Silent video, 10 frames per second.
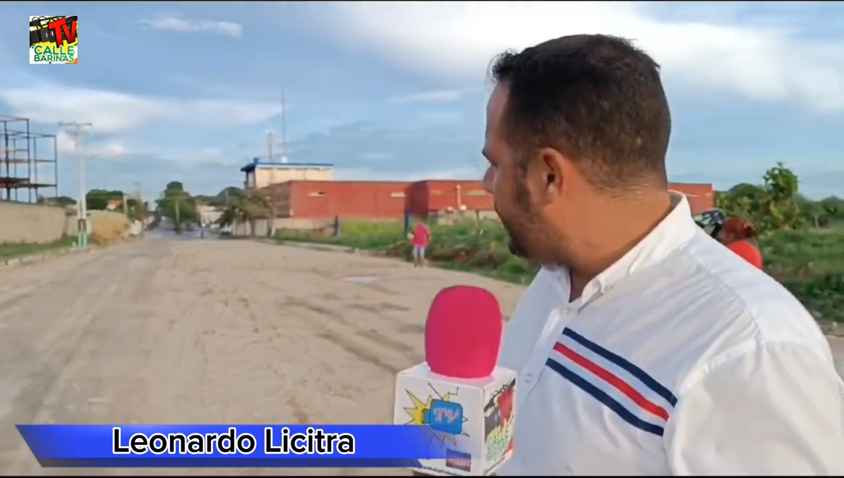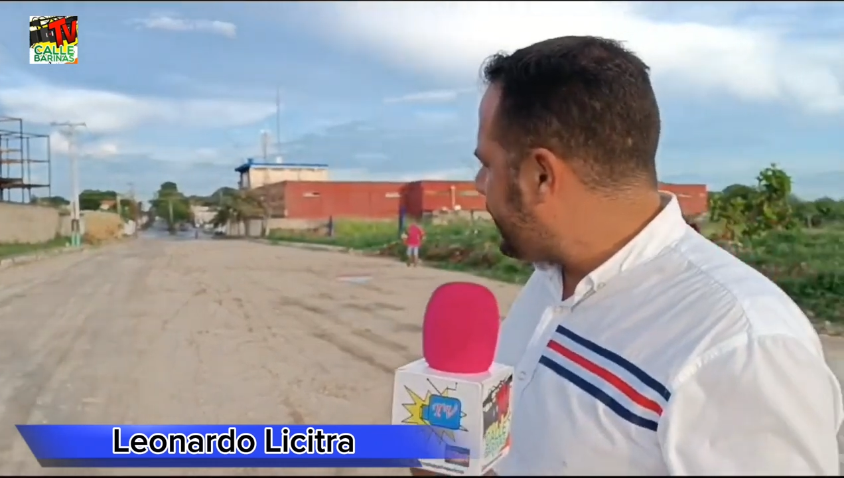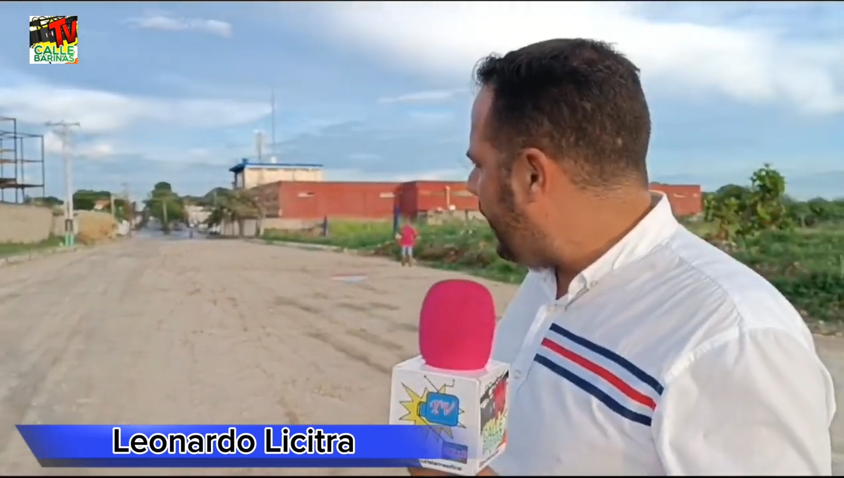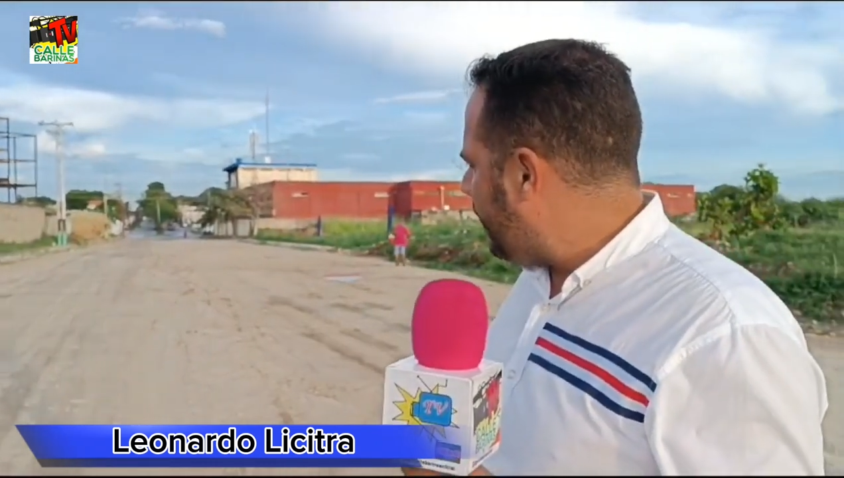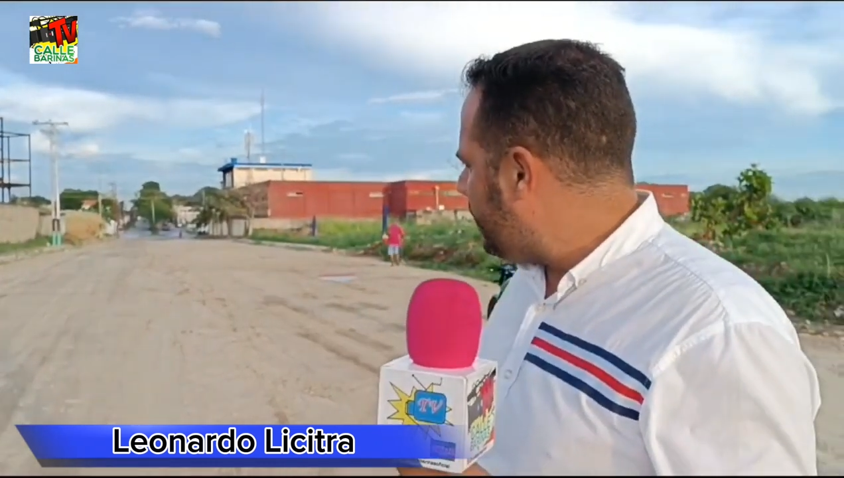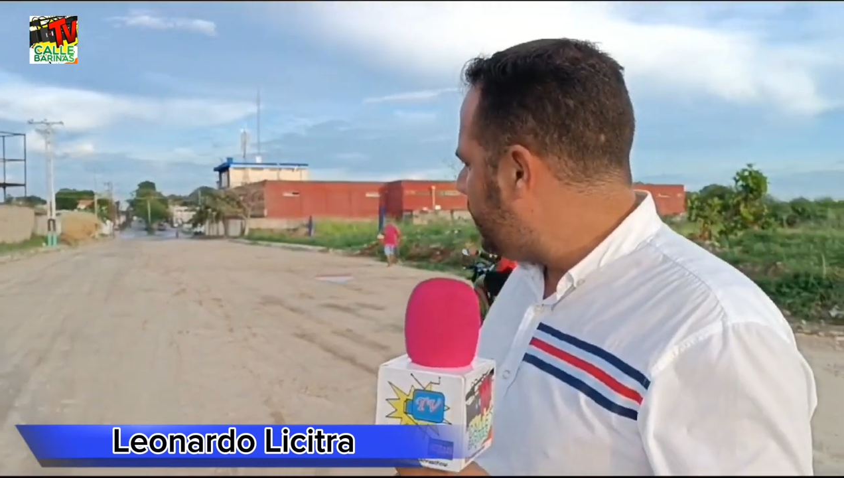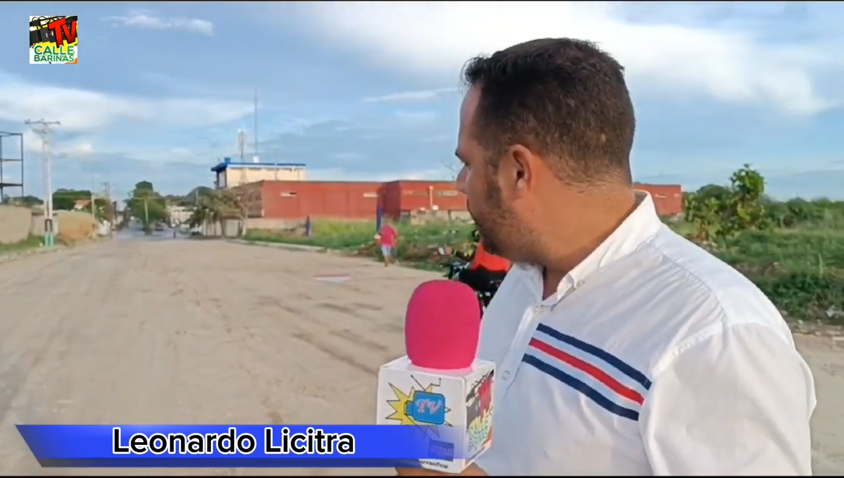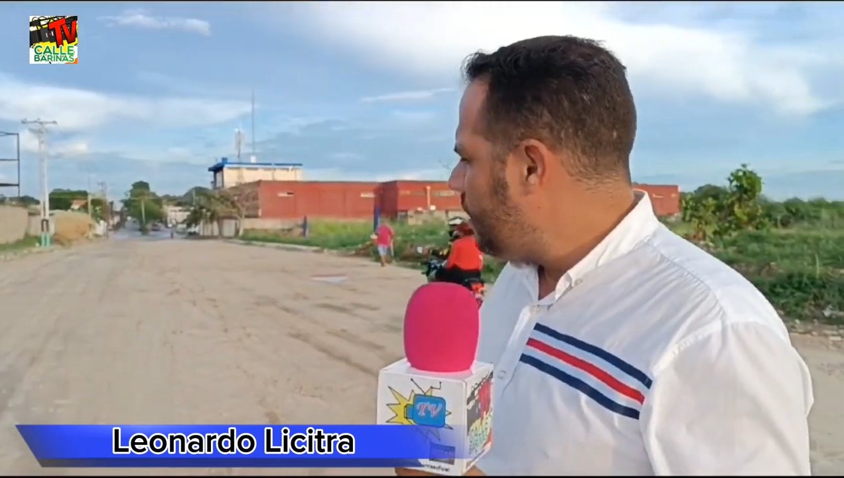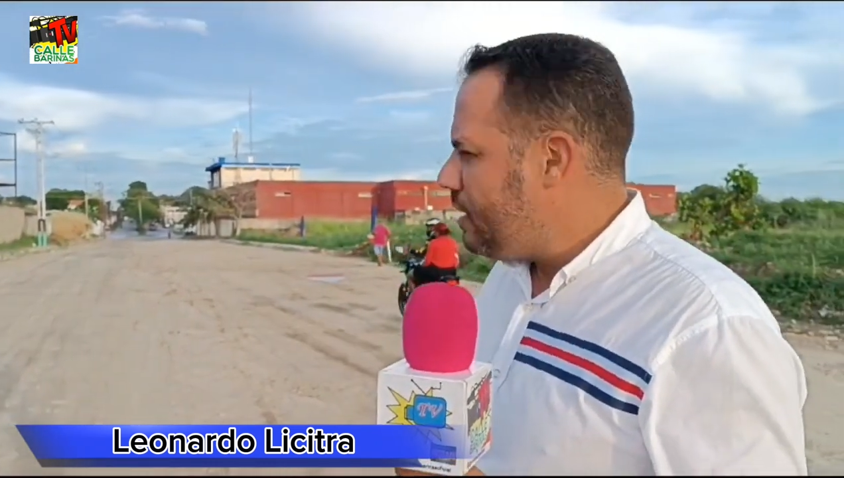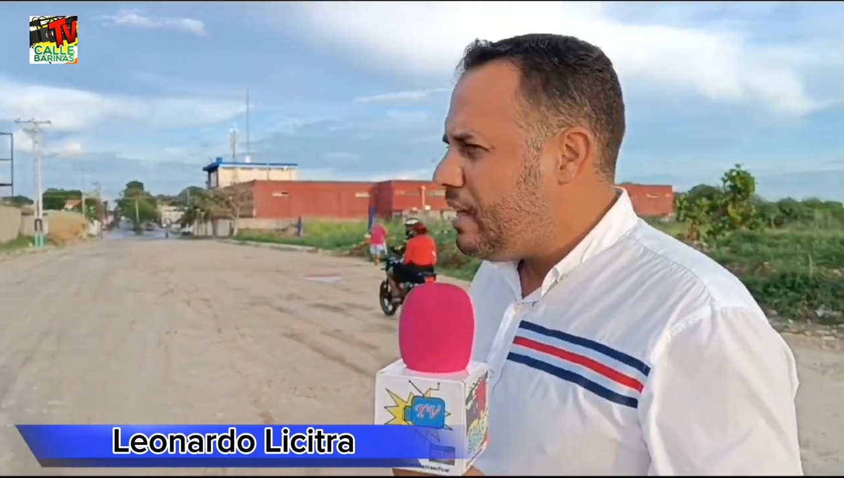asfaltada.
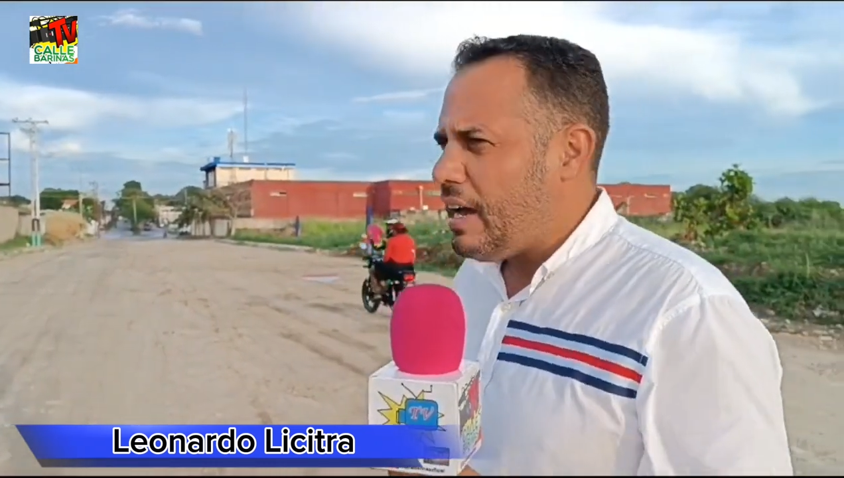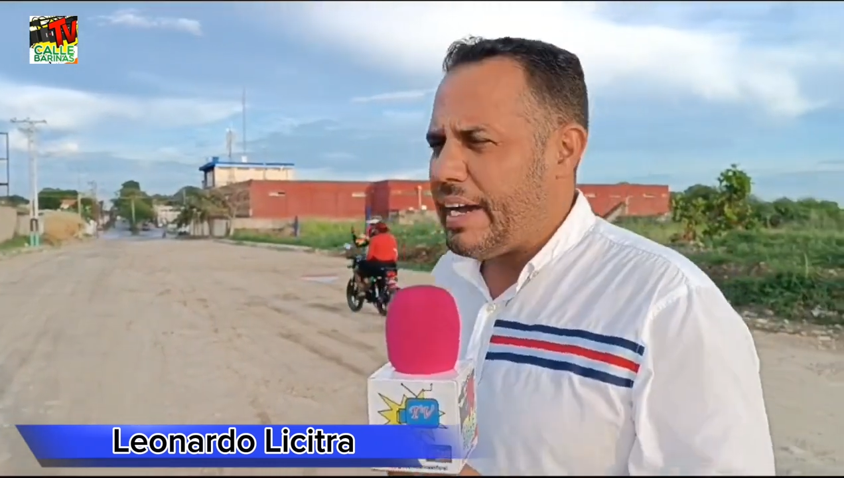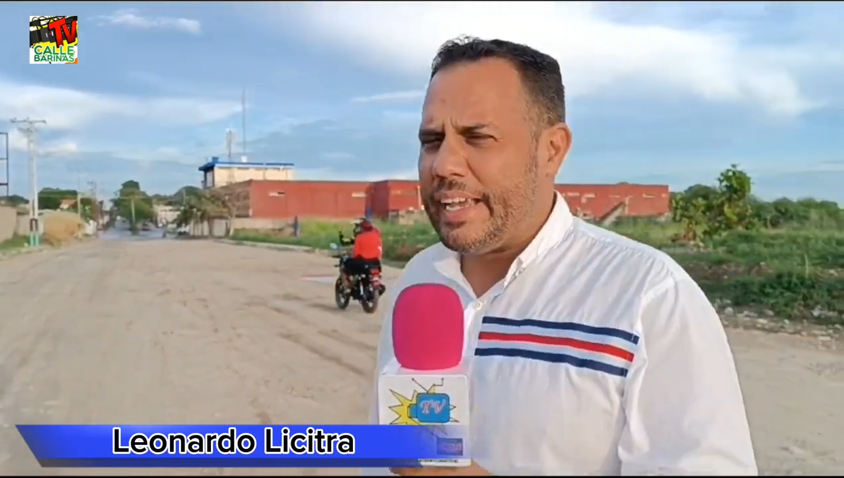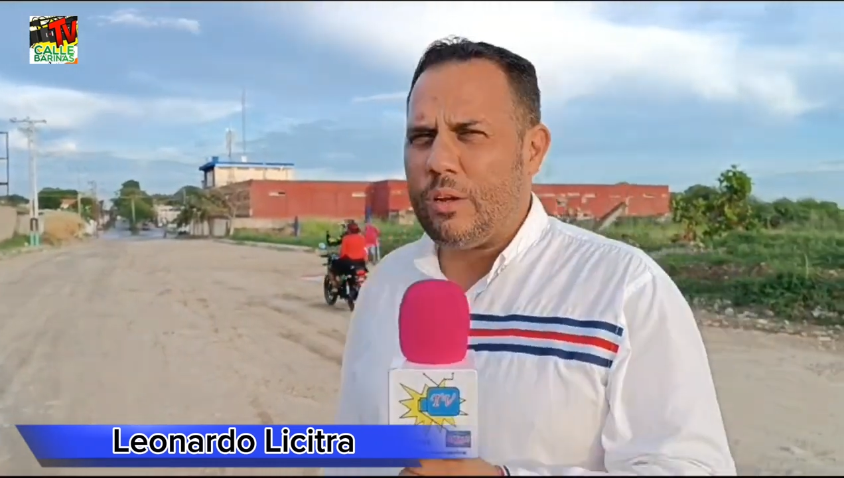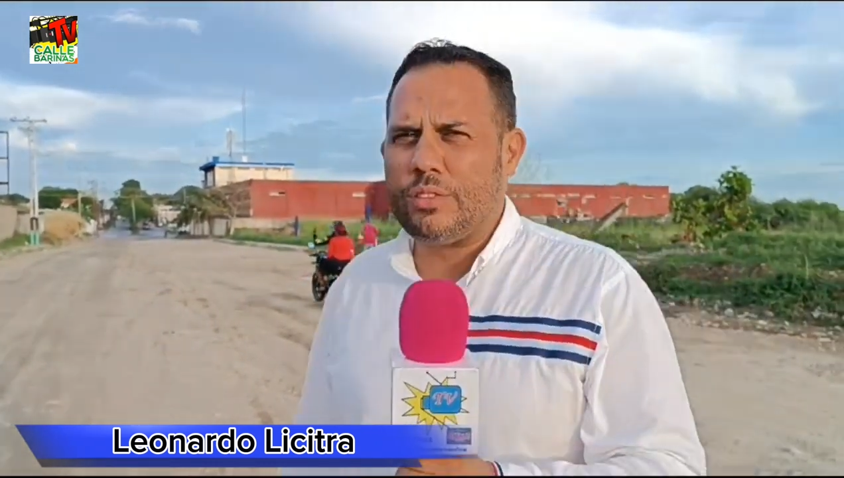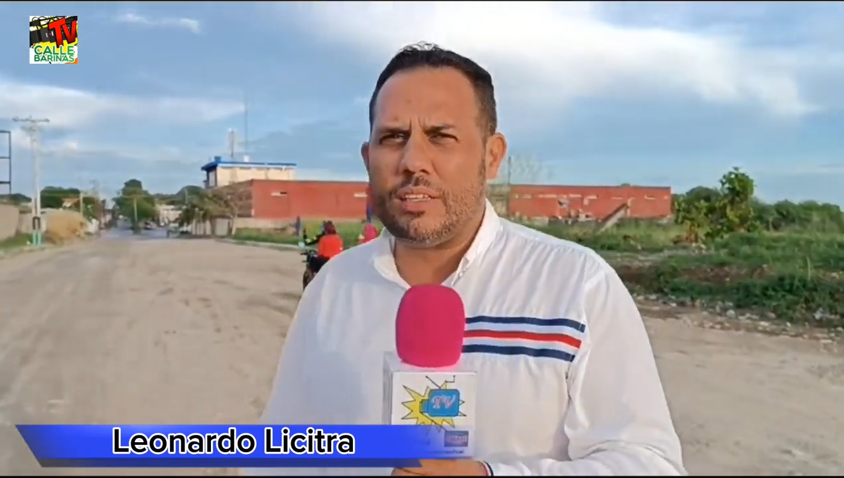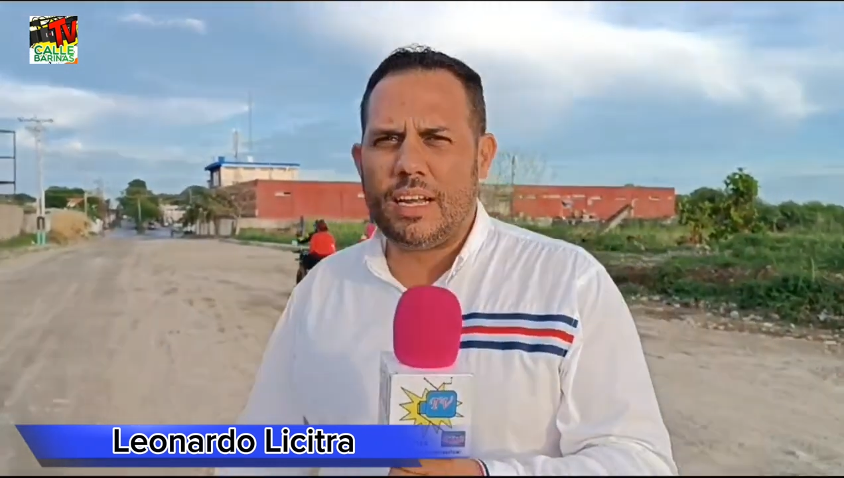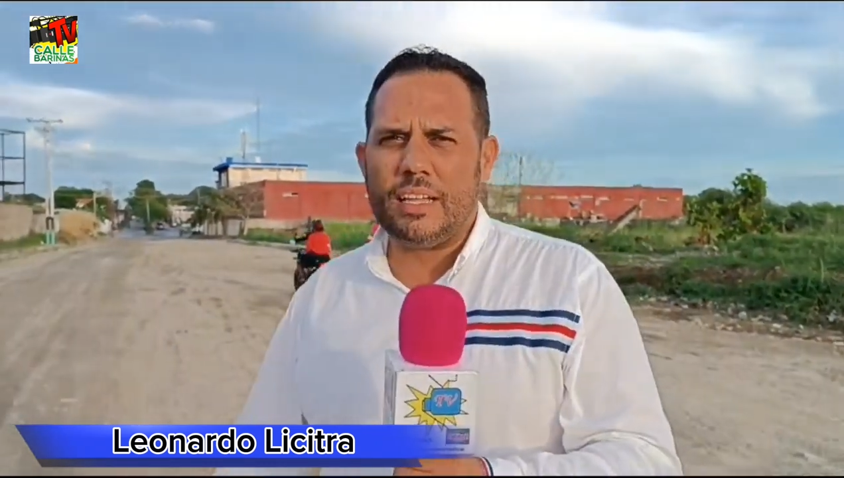Aquí no se